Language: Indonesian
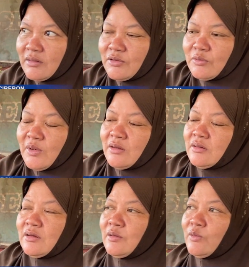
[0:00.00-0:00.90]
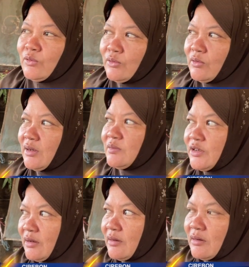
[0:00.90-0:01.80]
cuma terigu
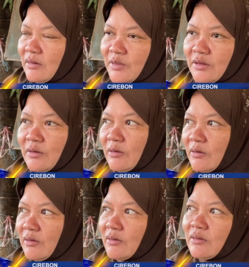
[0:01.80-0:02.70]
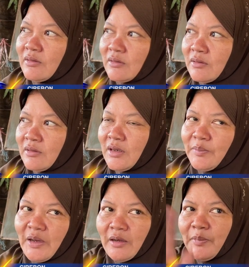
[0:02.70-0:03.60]
aja nggak telur nggak
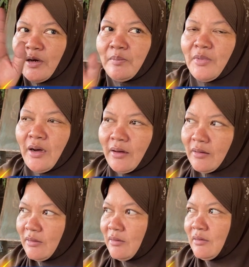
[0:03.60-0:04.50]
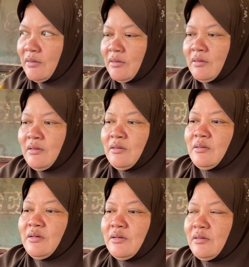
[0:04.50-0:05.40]
pakai pengembang
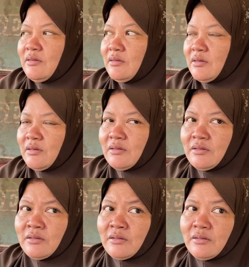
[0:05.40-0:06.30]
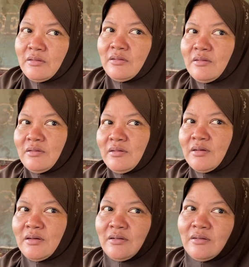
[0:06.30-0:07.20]
kayaknya beda juga ya dari yang
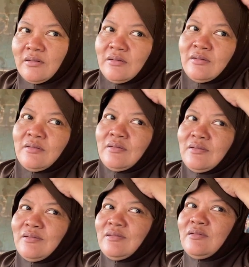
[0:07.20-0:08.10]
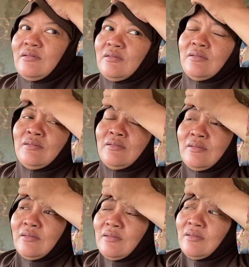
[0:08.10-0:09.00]
kayak dijual di pasar tuh kan dijual di
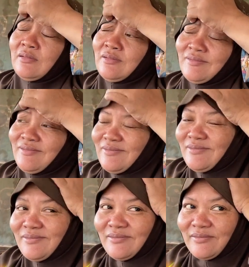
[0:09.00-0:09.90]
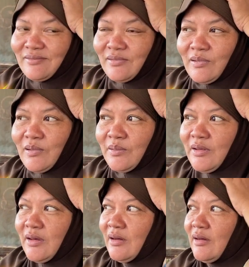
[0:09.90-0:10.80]
pasar biasanya kecil-kecil oh
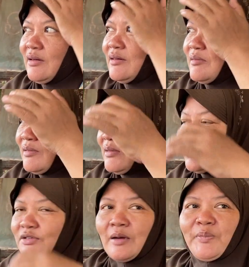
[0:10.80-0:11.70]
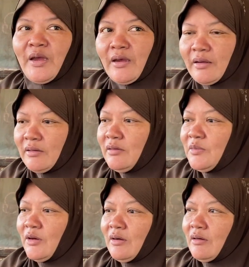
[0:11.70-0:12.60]
iya capek iya,
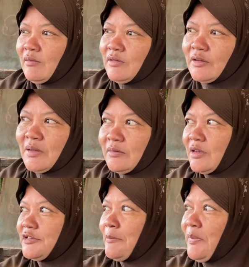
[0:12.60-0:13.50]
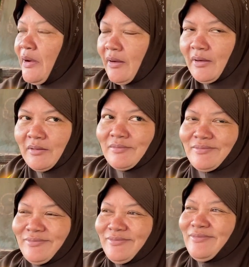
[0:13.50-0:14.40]
ininya nyetaknya capek oh, iya,
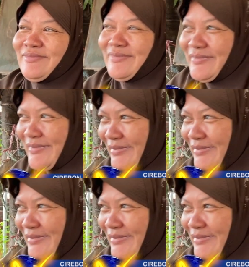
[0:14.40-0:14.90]
capek